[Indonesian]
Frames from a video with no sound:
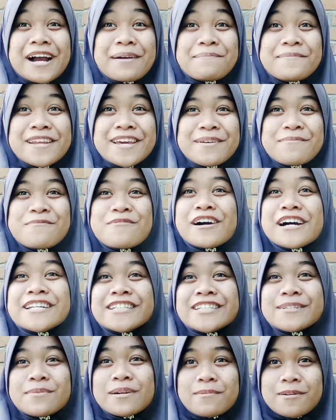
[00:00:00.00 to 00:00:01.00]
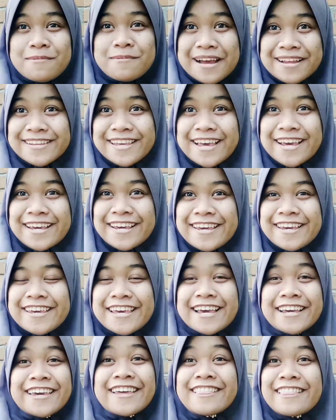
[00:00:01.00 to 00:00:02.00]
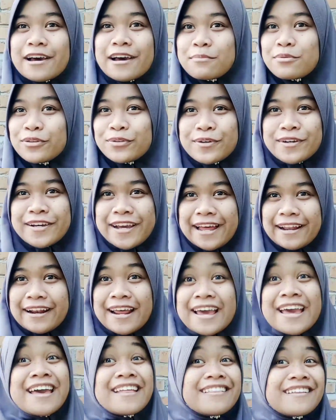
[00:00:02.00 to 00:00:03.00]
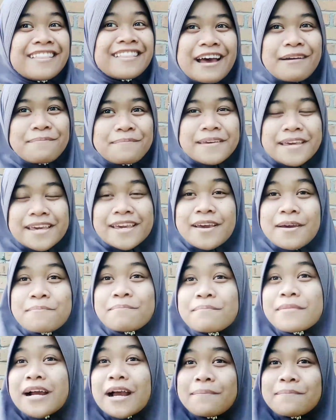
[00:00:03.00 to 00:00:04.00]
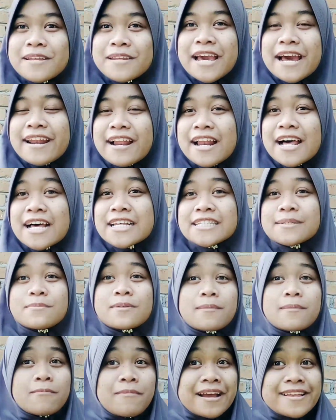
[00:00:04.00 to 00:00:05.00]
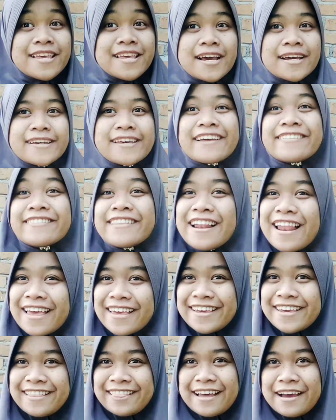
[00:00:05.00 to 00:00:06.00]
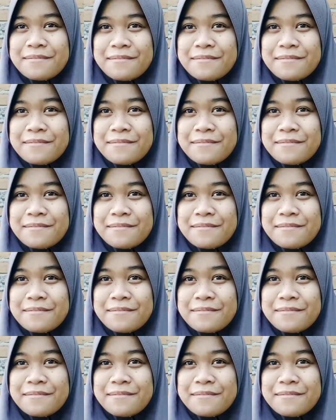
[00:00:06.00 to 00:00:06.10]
Di bukan seberapa banyak yang kita butuhkan, tetapi mengabdi adalah seberapa banyak yang telah kita